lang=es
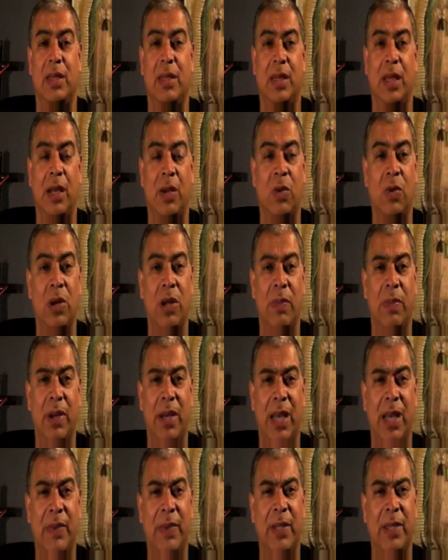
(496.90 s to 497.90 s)
alguna
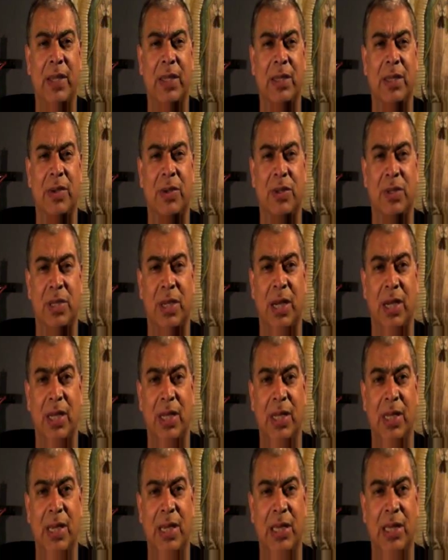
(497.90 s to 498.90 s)
palabra que te
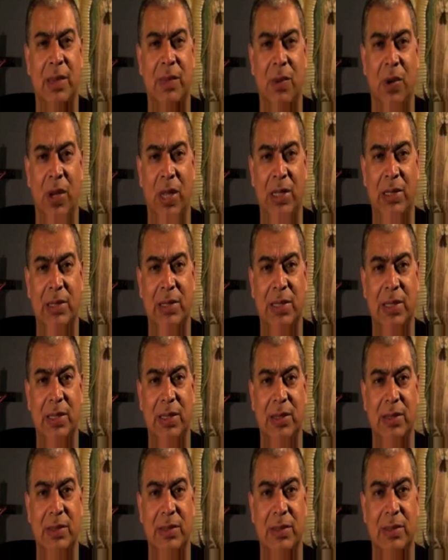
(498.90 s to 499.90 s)
contraríe, que te moleste?
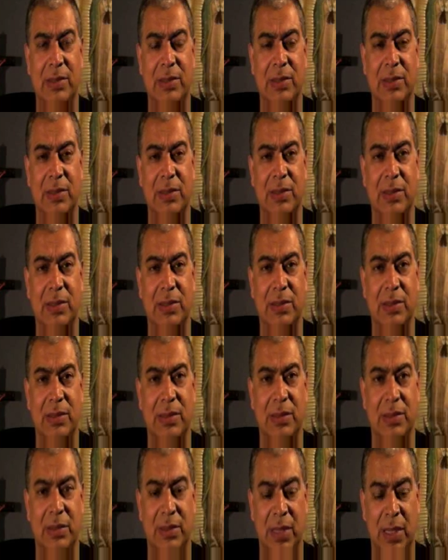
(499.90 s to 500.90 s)

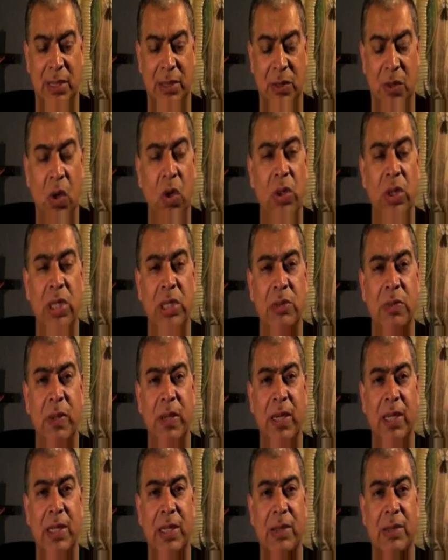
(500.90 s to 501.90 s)
¿Te escondes
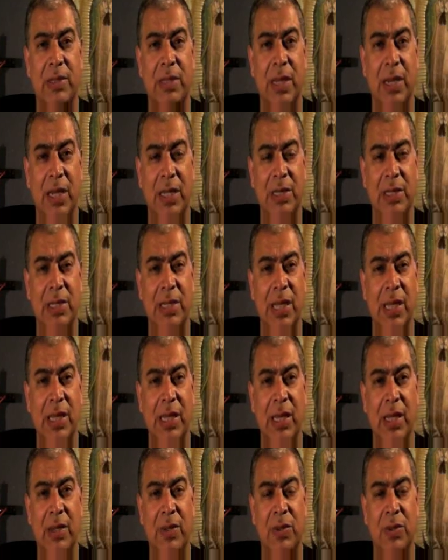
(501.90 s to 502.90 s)
para hacer la señal de
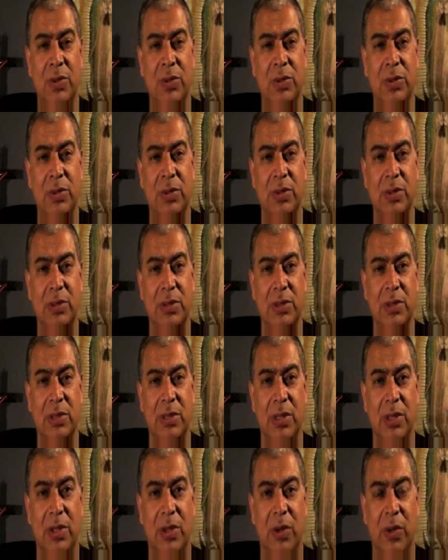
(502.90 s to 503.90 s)
la cruz?
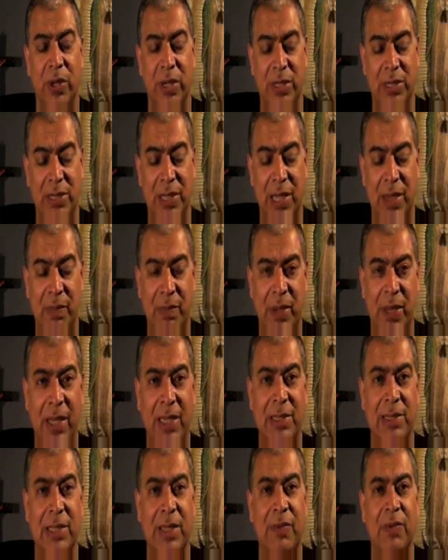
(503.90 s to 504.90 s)
¿O eres
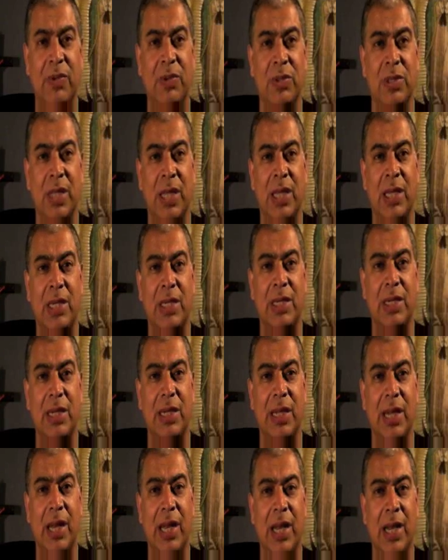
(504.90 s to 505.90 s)
capaz de afrontar
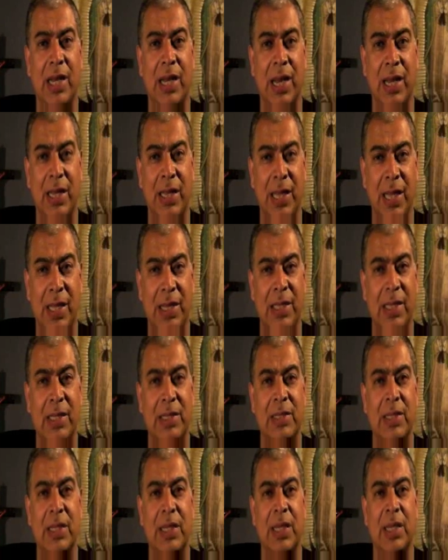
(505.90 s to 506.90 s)
la realidad del
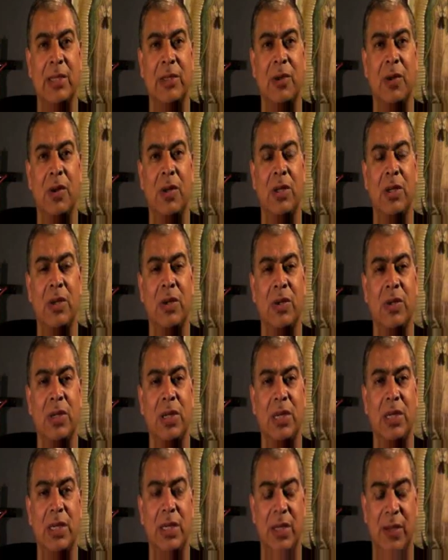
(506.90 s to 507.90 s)
ser católico
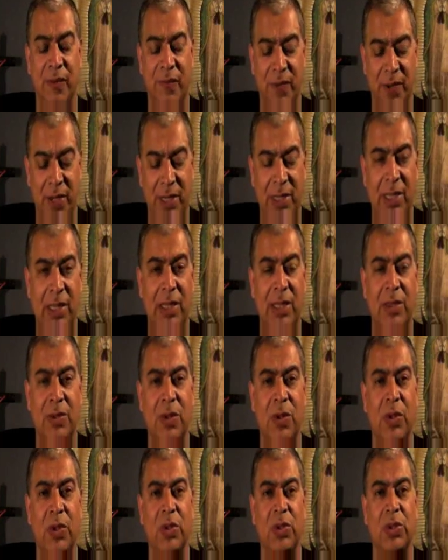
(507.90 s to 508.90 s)
y enfrente de
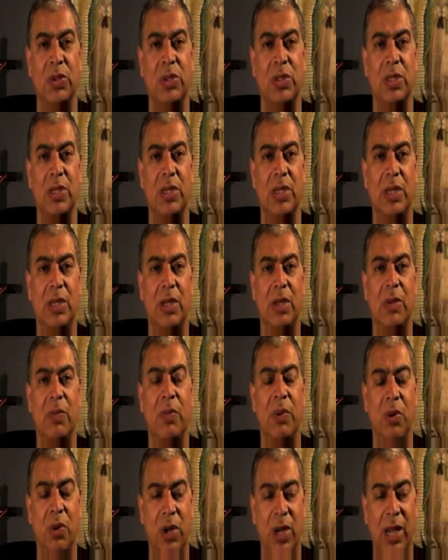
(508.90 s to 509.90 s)
todos
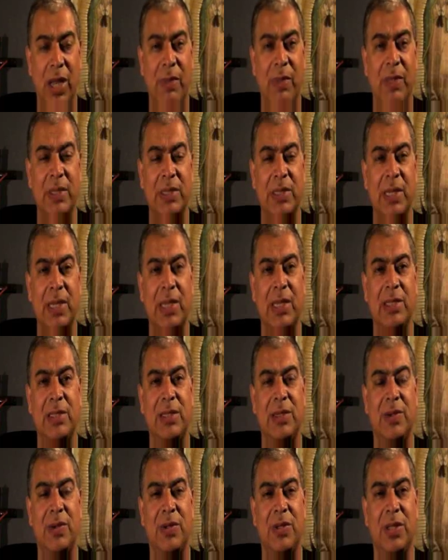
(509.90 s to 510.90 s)
proclamas que eres
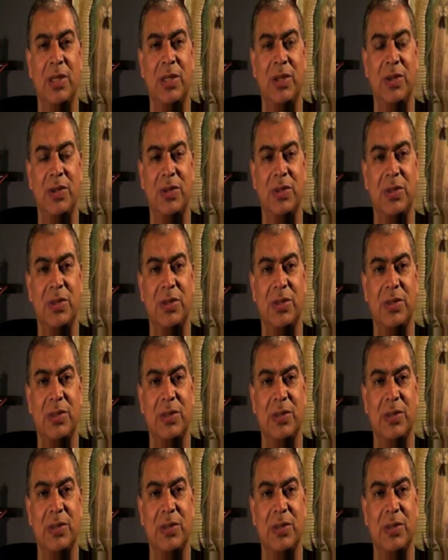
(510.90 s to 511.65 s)
hijo de Dios?